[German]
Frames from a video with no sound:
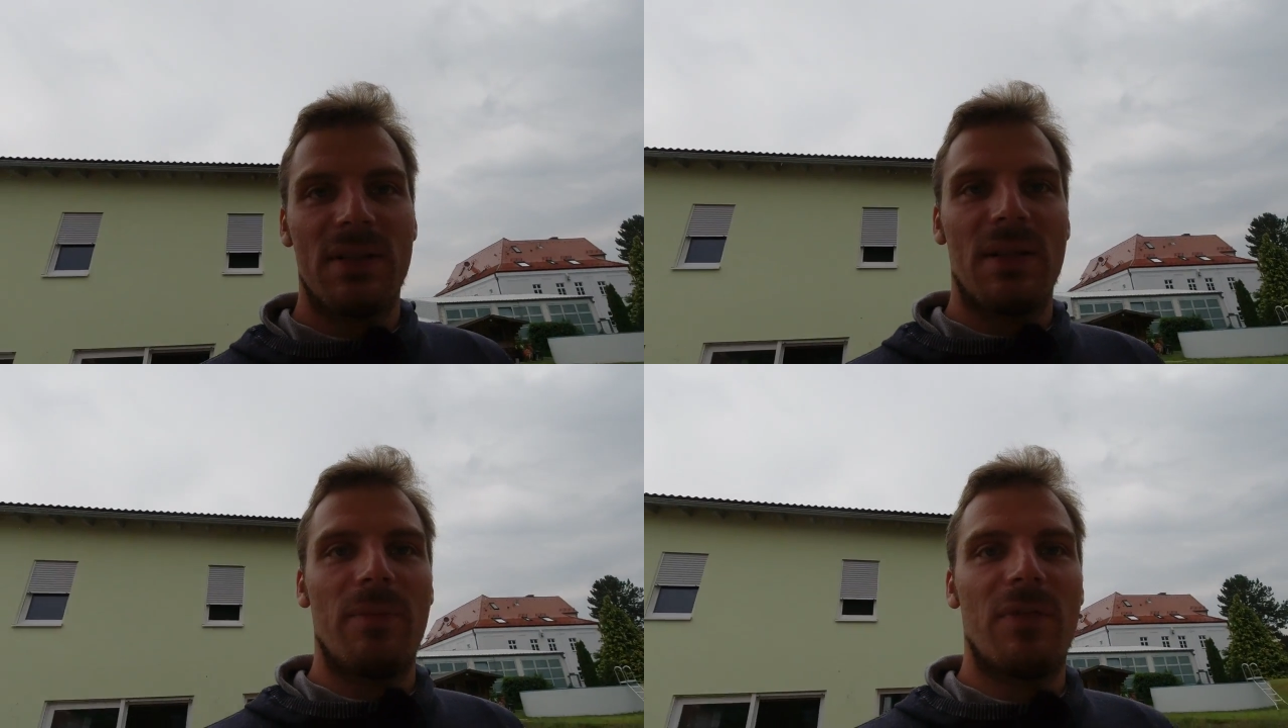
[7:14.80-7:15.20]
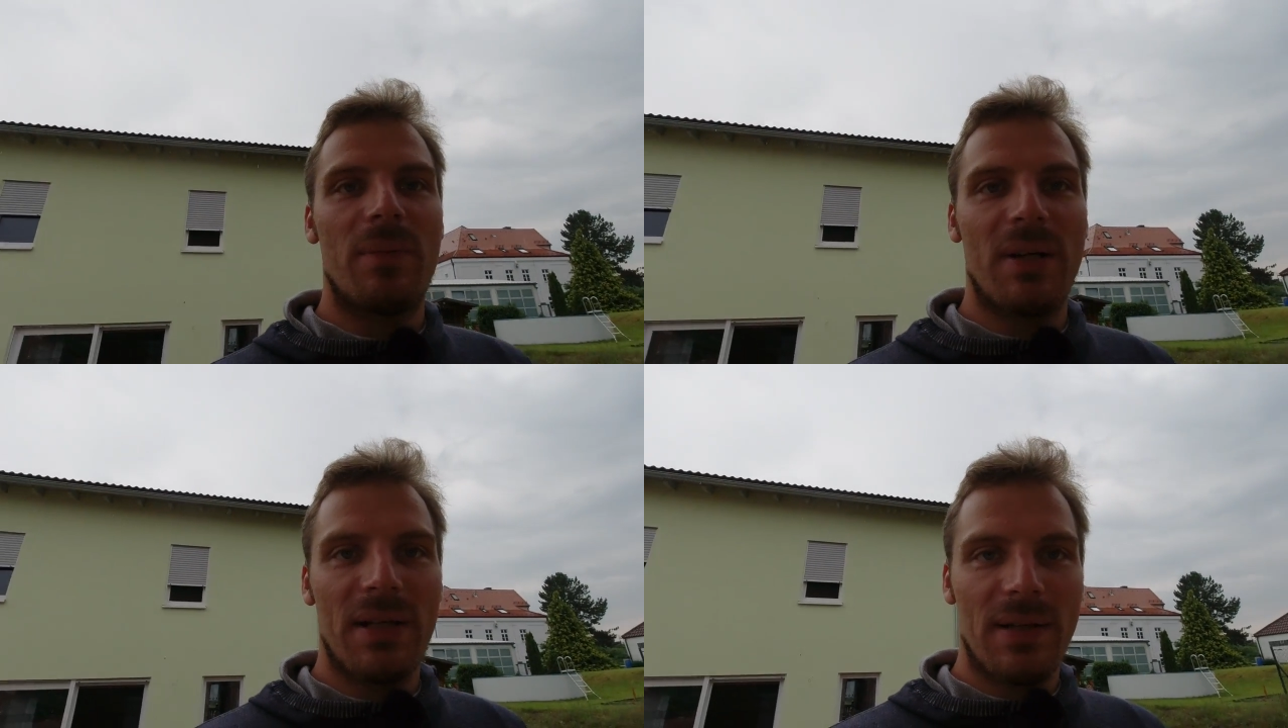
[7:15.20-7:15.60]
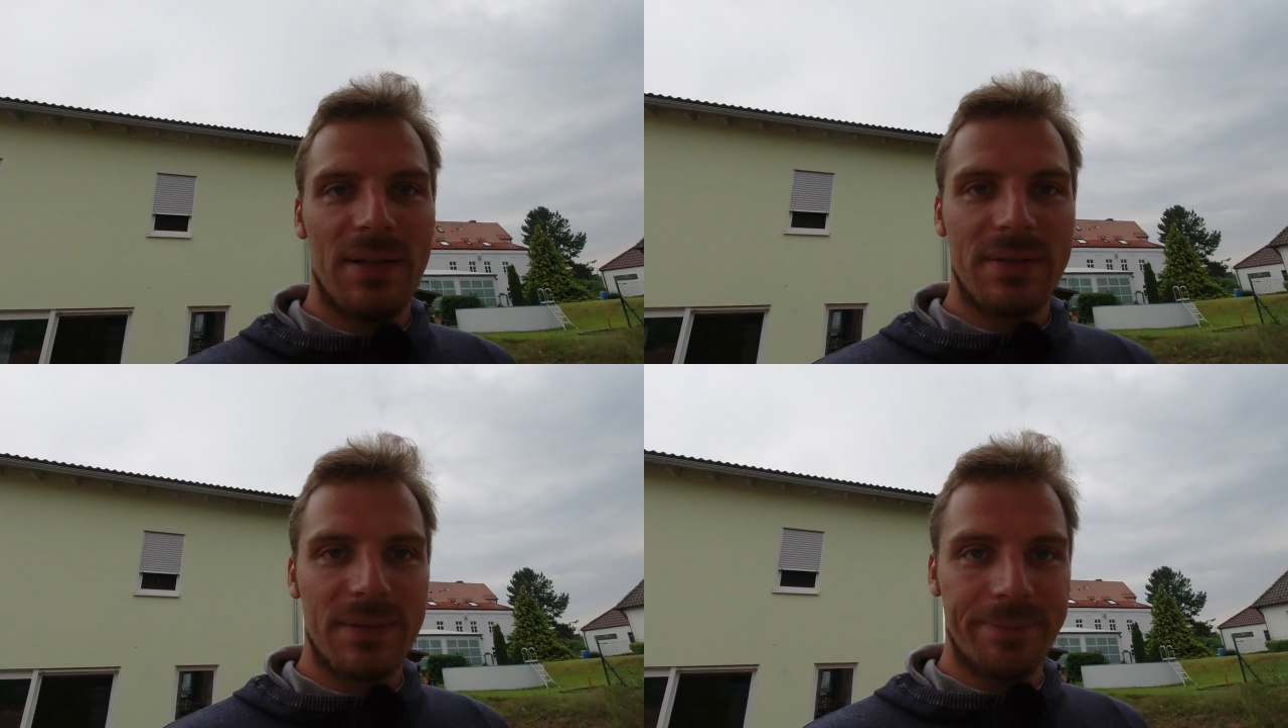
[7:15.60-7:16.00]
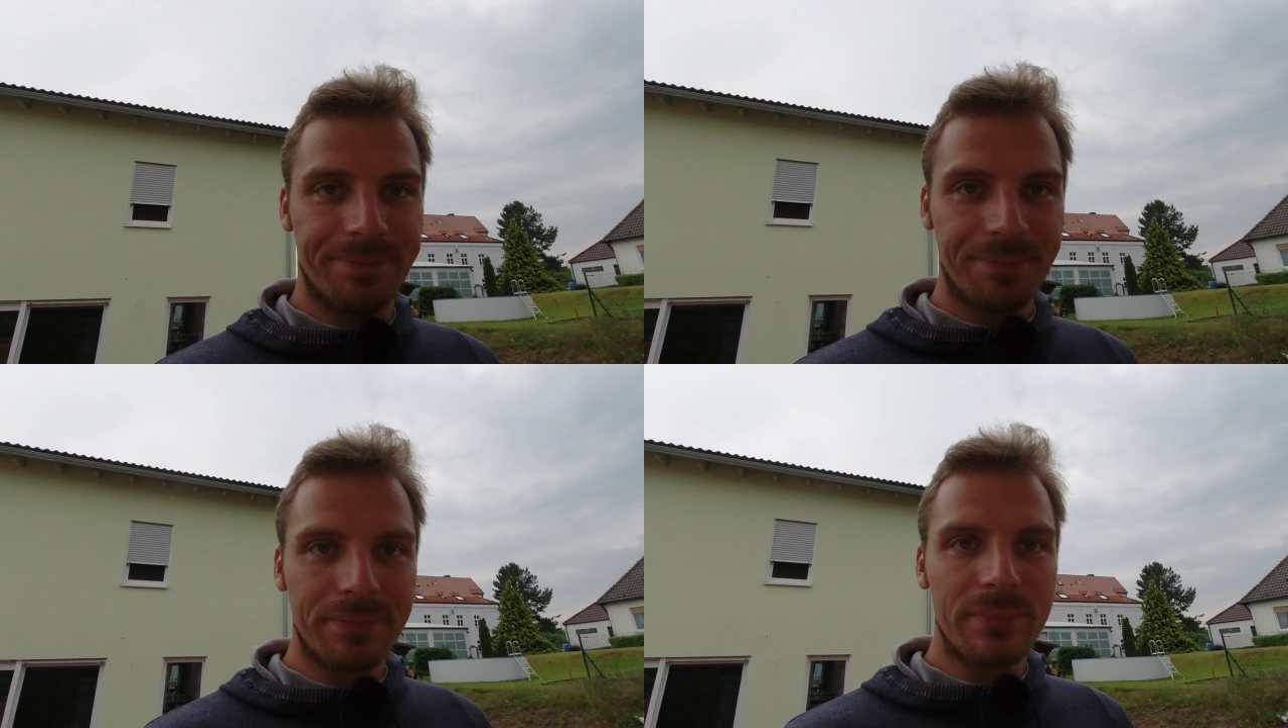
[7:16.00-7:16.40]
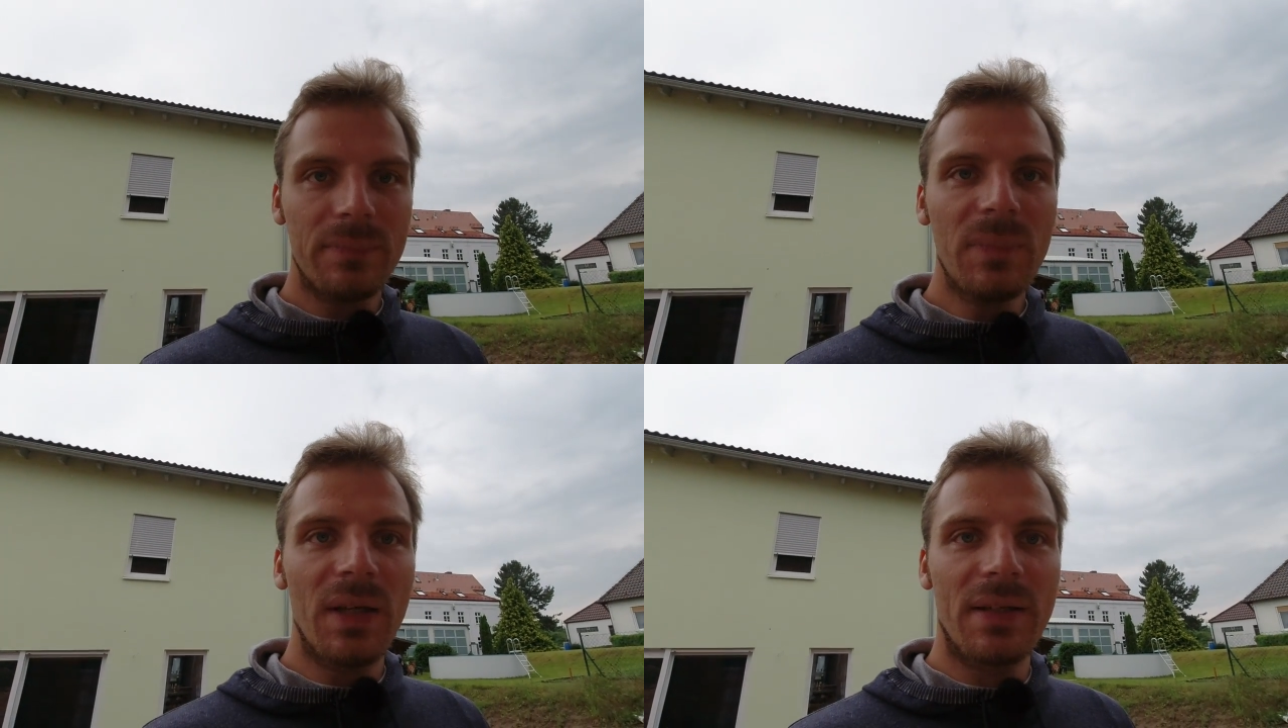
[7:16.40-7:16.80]
wenn sie es eben vermeiden lässt.
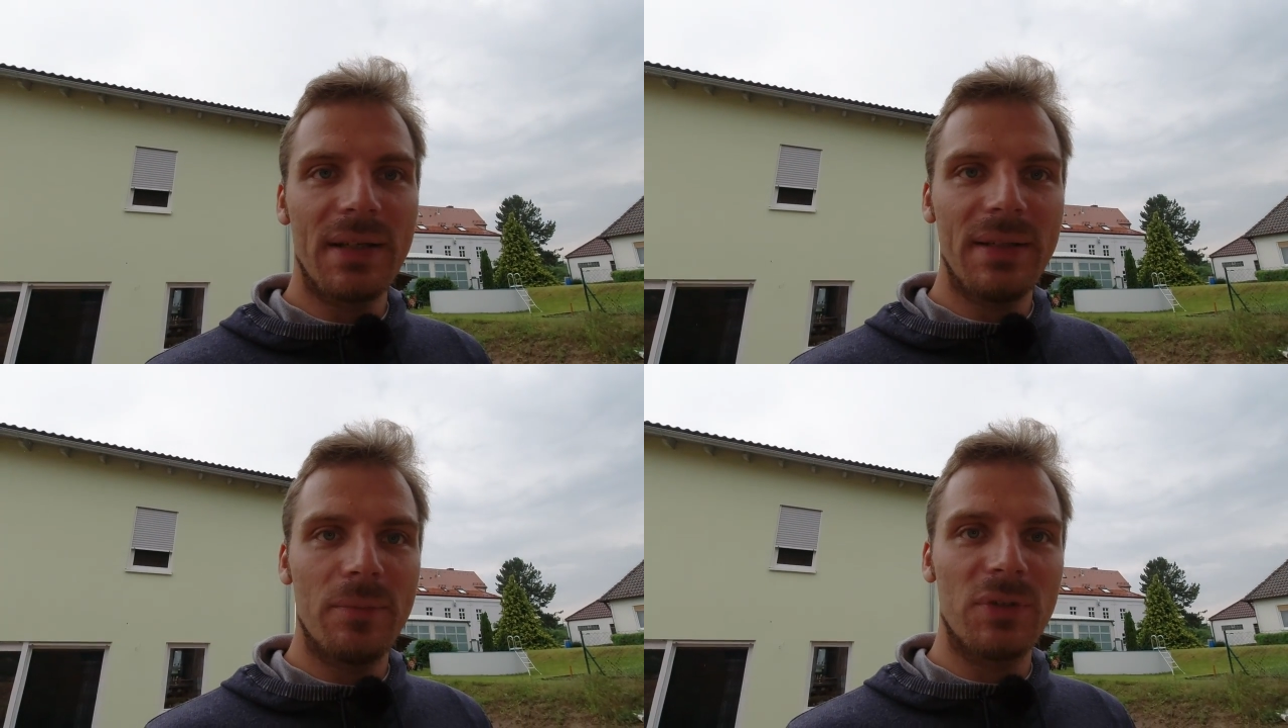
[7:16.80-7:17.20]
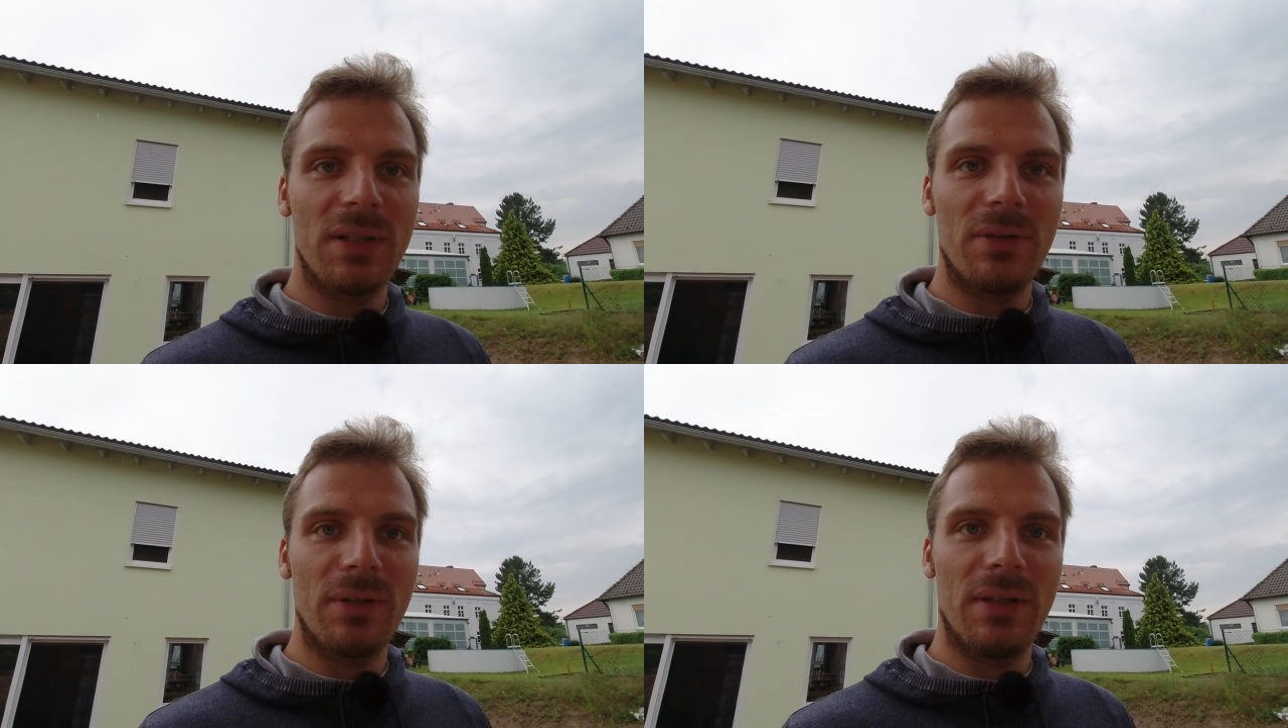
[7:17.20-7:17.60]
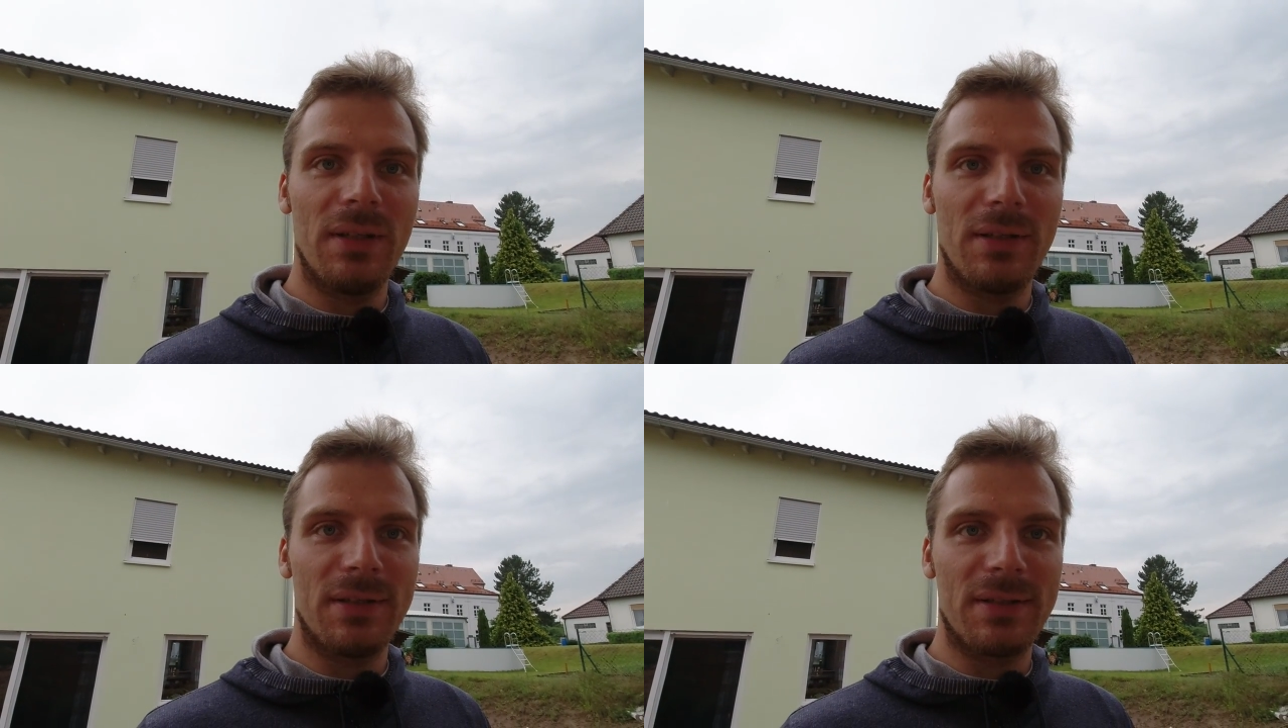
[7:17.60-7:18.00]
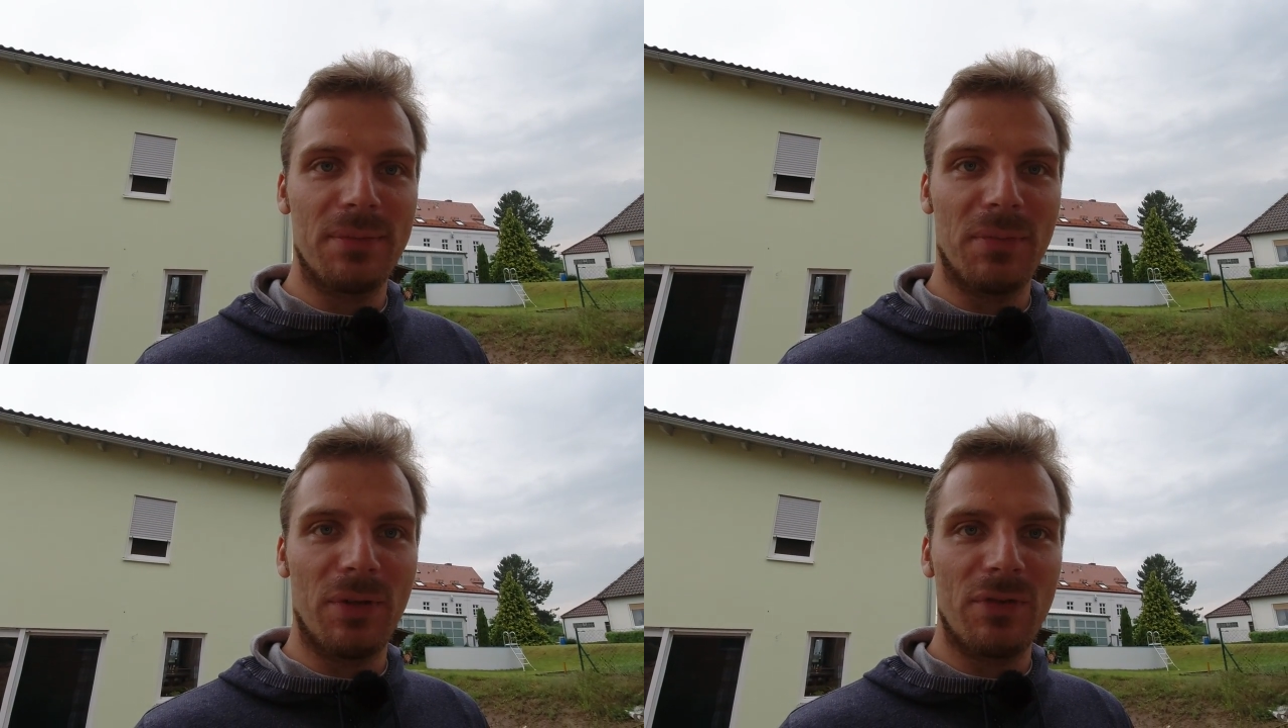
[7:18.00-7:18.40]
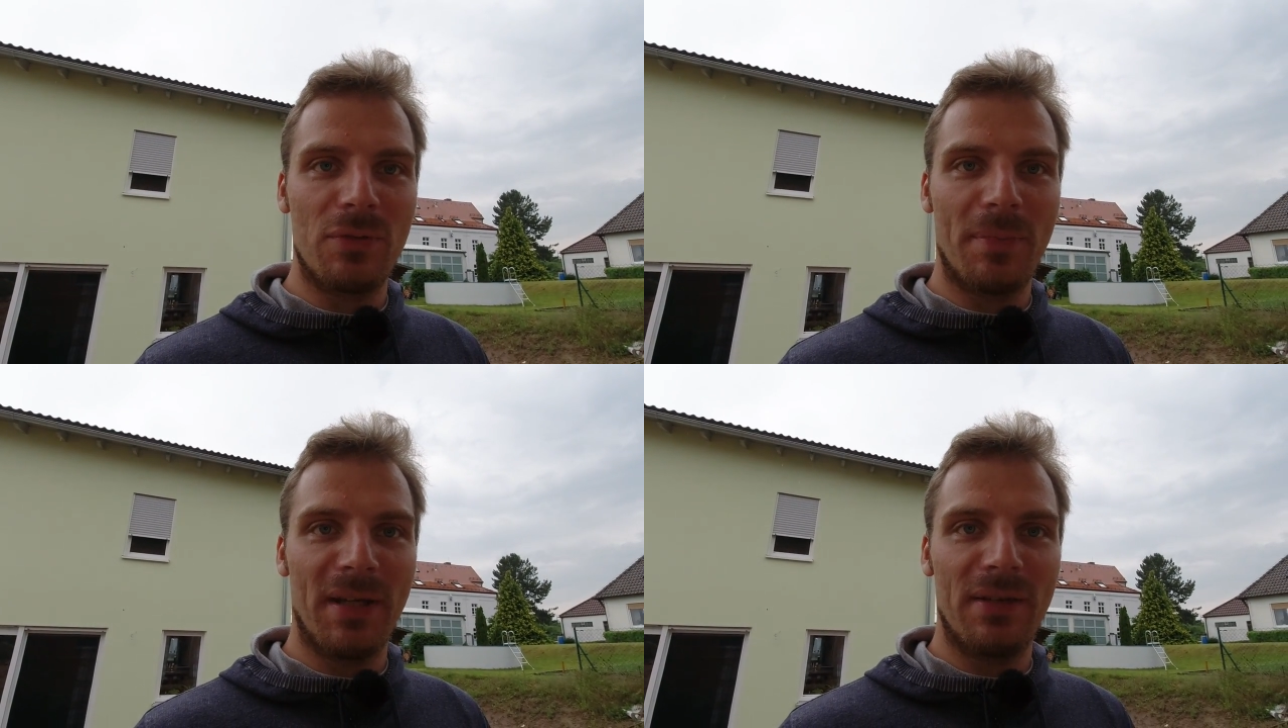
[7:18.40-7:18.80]
Daher muss ich euch hier jetzt eben auch
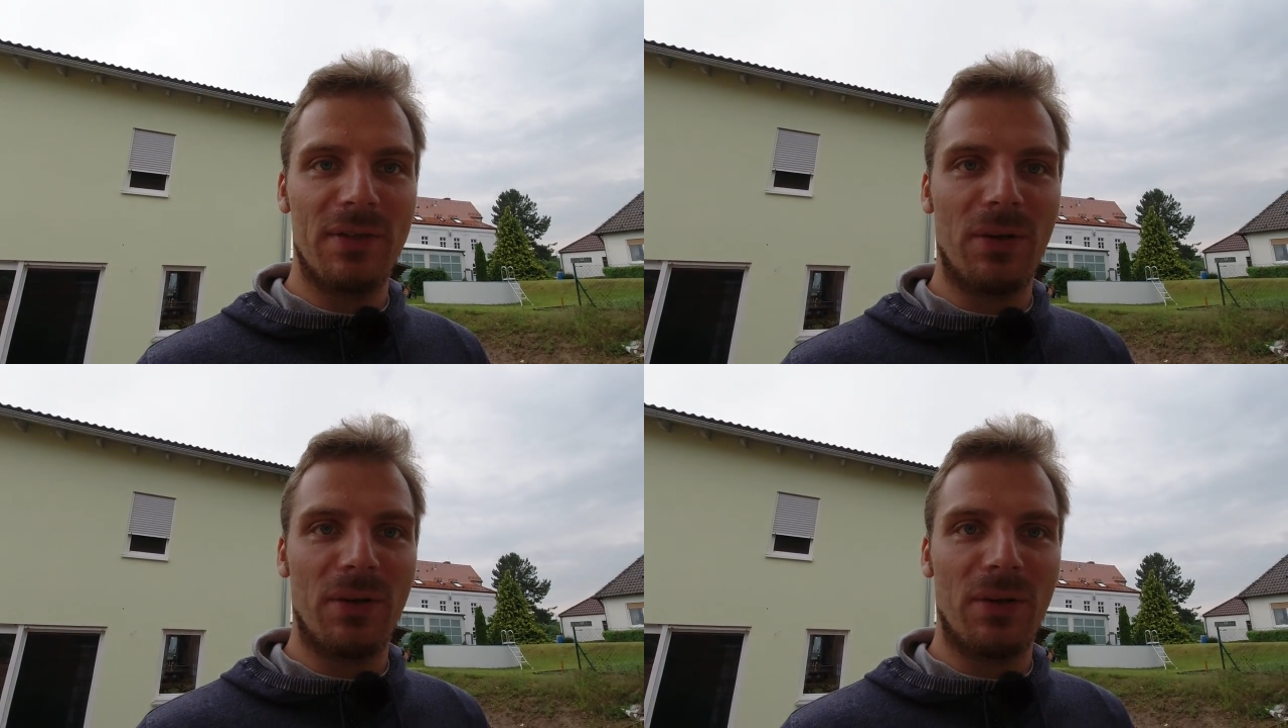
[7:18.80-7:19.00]
später